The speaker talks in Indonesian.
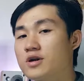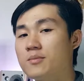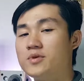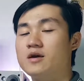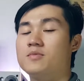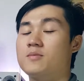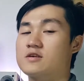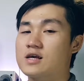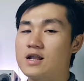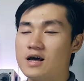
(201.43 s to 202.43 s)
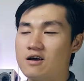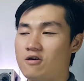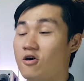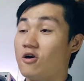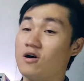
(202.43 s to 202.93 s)
RAM-nya yang bermasalah.
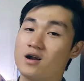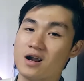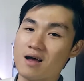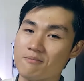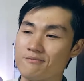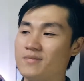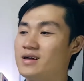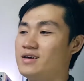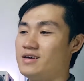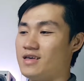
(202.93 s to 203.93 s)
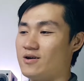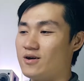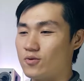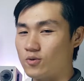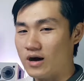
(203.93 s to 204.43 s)
Oh RAM, ya
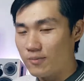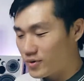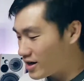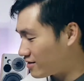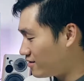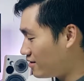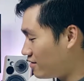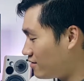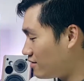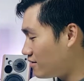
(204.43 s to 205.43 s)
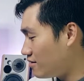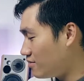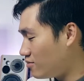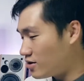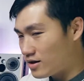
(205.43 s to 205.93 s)
udah gue upgrade.
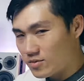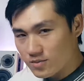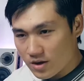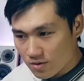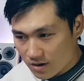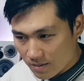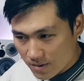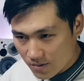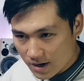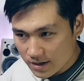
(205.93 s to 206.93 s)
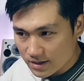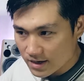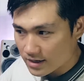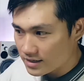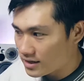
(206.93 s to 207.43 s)
Buat yang belum tahu RAM
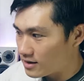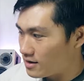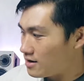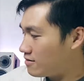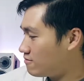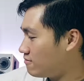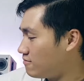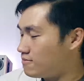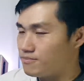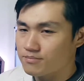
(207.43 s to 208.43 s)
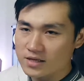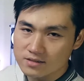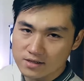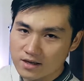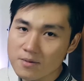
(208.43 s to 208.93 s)
bawaannya ini adalah 4
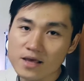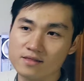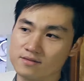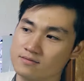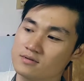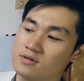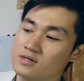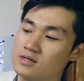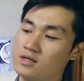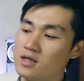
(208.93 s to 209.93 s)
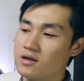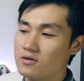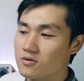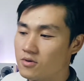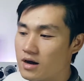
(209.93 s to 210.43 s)
GB.
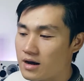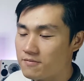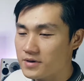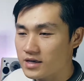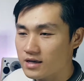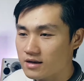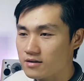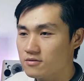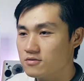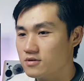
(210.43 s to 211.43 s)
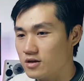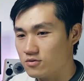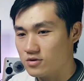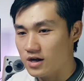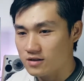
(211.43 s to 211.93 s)
Gua pikir
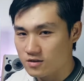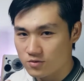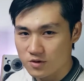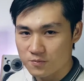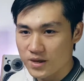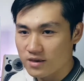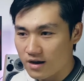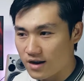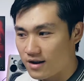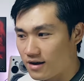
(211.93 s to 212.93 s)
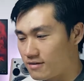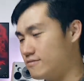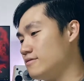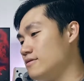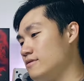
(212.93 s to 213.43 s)
langsung dengan sesuai spek yang ada
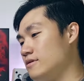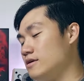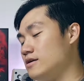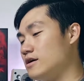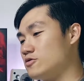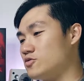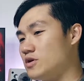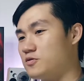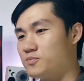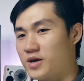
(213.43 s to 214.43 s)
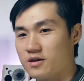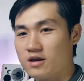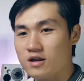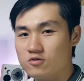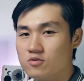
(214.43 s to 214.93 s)
dengan sesuai spek
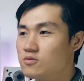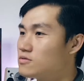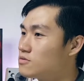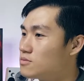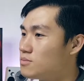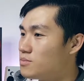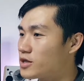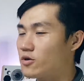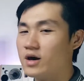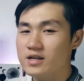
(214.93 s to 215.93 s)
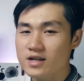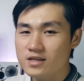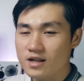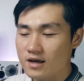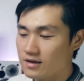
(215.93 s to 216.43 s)
yang langsung mentok lain
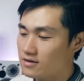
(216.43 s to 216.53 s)
aja lah.